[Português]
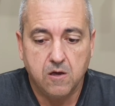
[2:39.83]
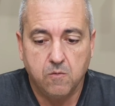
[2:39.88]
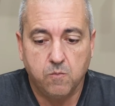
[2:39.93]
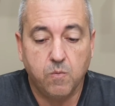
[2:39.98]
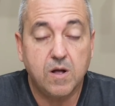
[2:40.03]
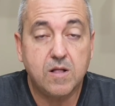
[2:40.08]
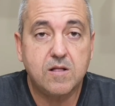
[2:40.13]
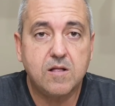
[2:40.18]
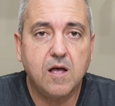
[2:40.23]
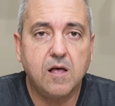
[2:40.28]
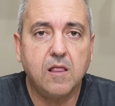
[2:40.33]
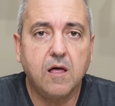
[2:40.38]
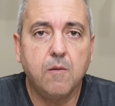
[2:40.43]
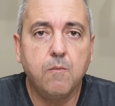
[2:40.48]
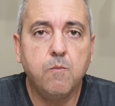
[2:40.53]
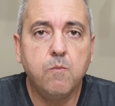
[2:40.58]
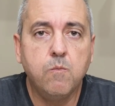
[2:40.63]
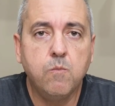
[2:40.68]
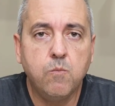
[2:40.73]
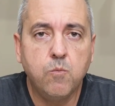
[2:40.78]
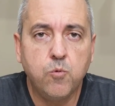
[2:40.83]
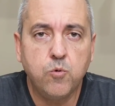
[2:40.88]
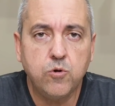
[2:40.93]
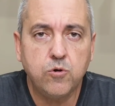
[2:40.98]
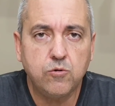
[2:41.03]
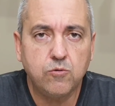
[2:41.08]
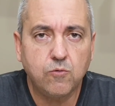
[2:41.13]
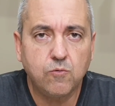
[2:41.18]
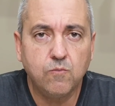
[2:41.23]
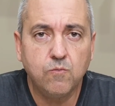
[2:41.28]
Uma tela
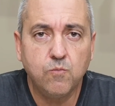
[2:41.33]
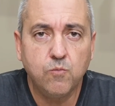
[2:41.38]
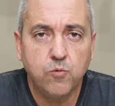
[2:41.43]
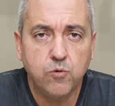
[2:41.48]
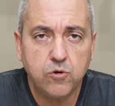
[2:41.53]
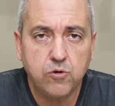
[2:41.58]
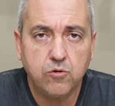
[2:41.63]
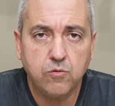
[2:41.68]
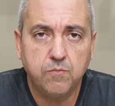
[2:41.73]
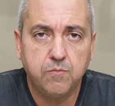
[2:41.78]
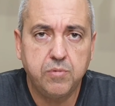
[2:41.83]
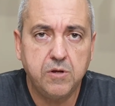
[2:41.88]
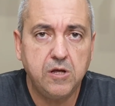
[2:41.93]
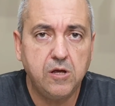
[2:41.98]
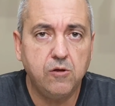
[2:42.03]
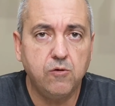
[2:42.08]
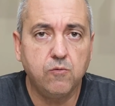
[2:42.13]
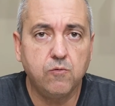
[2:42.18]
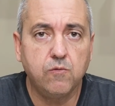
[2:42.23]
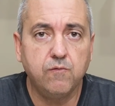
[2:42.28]
muito, com muito brilho,